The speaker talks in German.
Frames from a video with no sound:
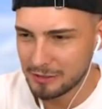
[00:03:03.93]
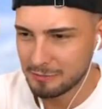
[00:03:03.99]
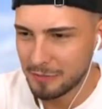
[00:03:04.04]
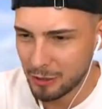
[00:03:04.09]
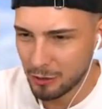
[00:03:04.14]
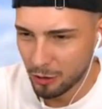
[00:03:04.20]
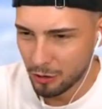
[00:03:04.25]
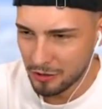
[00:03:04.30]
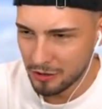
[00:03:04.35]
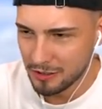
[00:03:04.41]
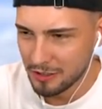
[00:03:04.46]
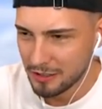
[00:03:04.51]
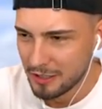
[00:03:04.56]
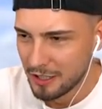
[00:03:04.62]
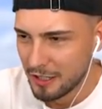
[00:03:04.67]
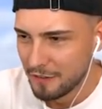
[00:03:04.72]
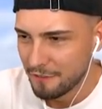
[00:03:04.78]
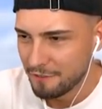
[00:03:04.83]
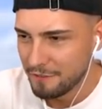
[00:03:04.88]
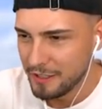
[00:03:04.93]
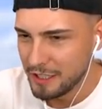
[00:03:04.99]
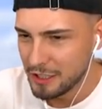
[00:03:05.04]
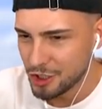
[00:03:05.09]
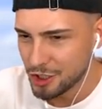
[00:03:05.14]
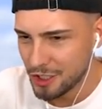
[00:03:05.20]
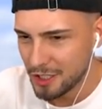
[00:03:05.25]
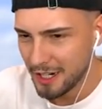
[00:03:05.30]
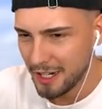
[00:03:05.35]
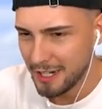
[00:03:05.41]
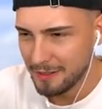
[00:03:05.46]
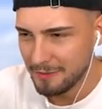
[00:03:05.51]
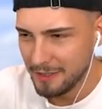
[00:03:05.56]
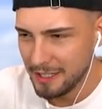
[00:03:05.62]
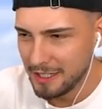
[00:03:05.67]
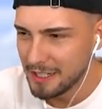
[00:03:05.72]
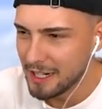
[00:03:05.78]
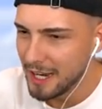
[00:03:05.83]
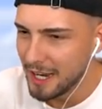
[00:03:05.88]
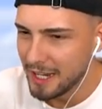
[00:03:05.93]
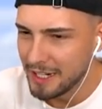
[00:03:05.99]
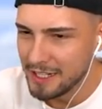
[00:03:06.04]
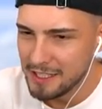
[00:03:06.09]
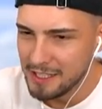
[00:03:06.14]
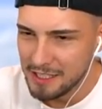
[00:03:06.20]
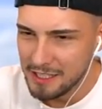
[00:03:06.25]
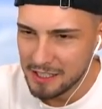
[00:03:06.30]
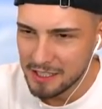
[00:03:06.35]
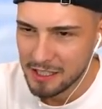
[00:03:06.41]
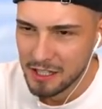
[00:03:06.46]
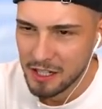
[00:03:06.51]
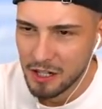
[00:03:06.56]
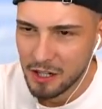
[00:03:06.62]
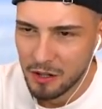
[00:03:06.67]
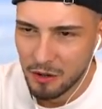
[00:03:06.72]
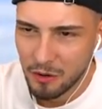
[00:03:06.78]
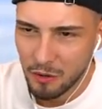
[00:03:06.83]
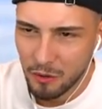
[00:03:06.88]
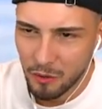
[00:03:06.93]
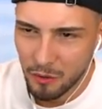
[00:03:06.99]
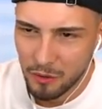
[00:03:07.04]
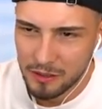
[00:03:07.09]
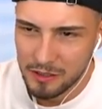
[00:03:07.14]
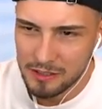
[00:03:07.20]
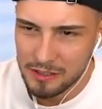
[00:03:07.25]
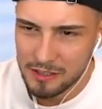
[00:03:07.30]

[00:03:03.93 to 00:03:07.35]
Mal gucken, wie Schleimy Andy und